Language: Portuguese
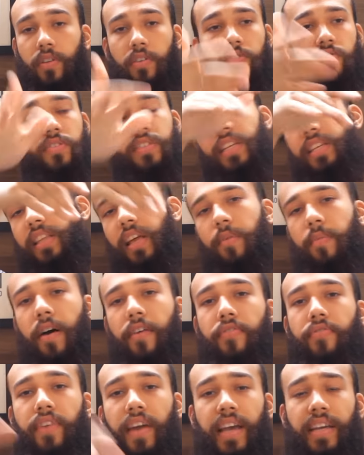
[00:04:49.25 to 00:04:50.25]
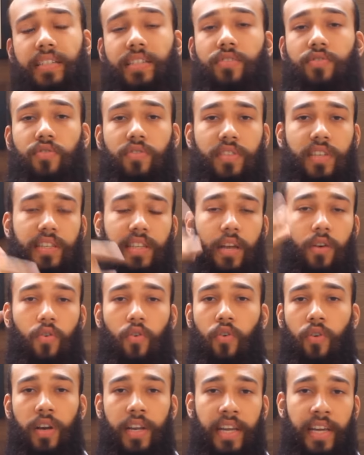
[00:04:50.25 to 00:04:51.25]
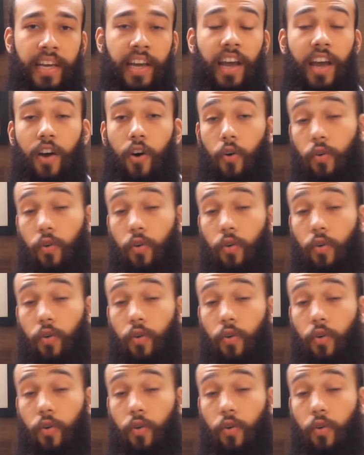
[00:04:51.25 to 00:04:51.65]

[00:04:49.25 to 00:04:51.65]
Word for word: Então se você tá numa festa, se você tá num rolê,